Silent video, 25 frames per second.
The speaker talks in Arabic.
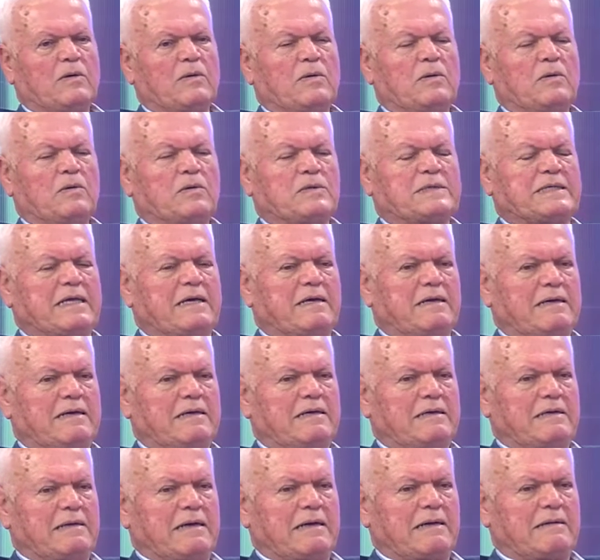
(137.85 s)
وصار
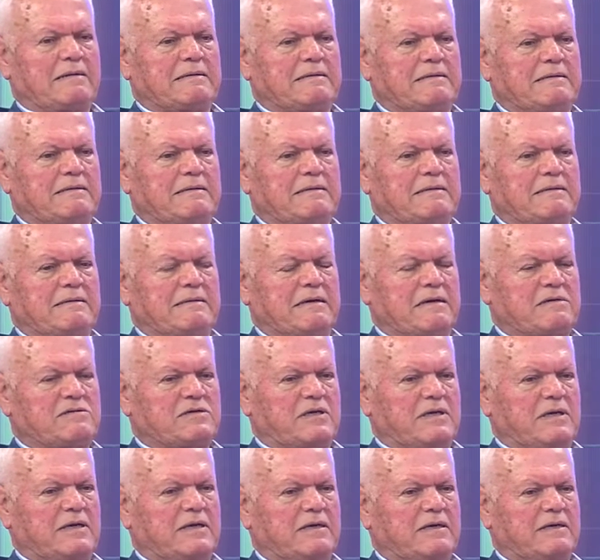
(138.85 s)
عندنا كثير
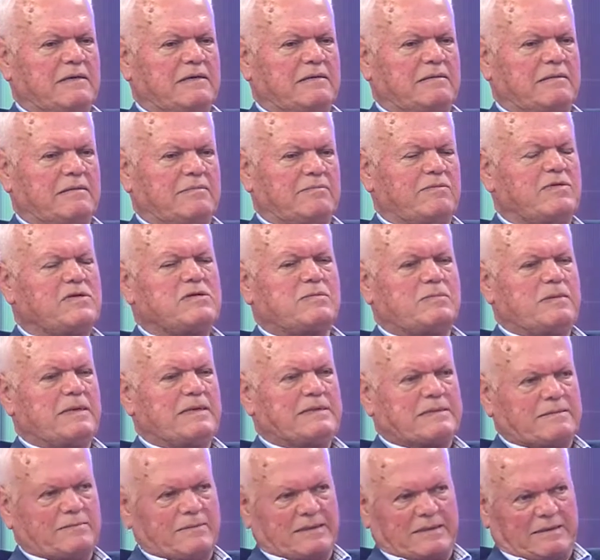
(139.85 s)
نجاحات مش
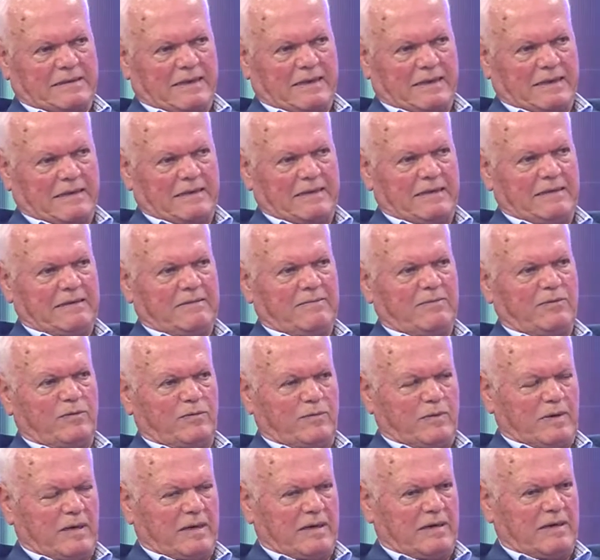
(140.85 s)
بس بالتعليم
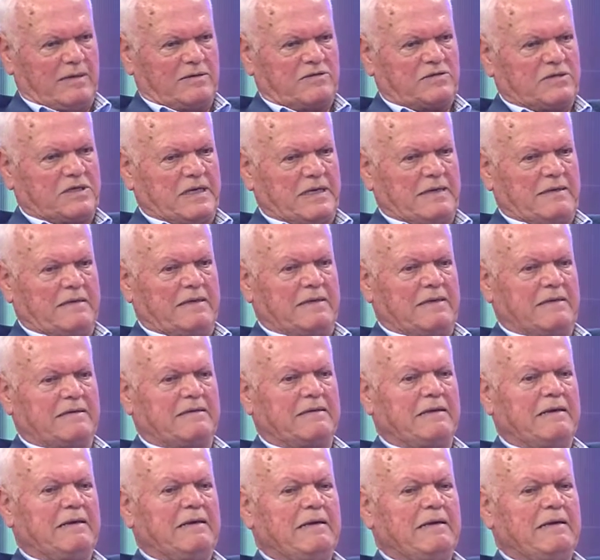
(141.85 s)
وبالشهادات